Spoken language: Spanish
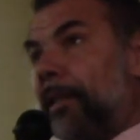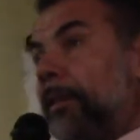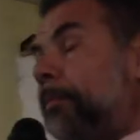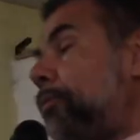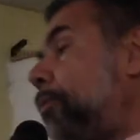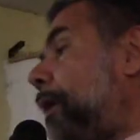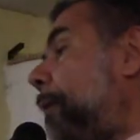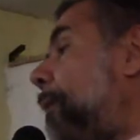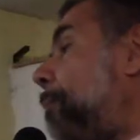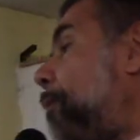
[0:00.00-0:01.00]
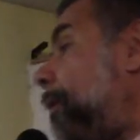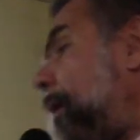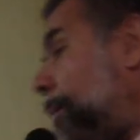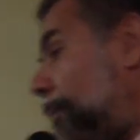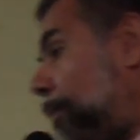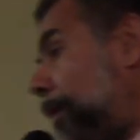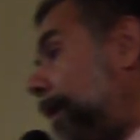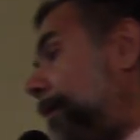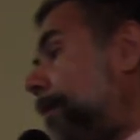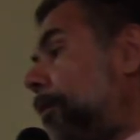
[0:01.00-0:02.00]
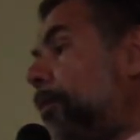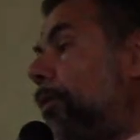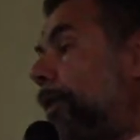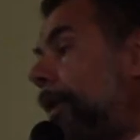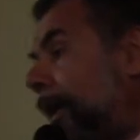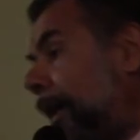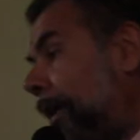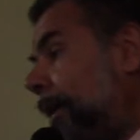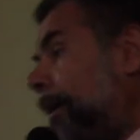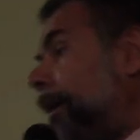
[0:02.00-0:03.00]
Tenemos un grave problema porque la tecnología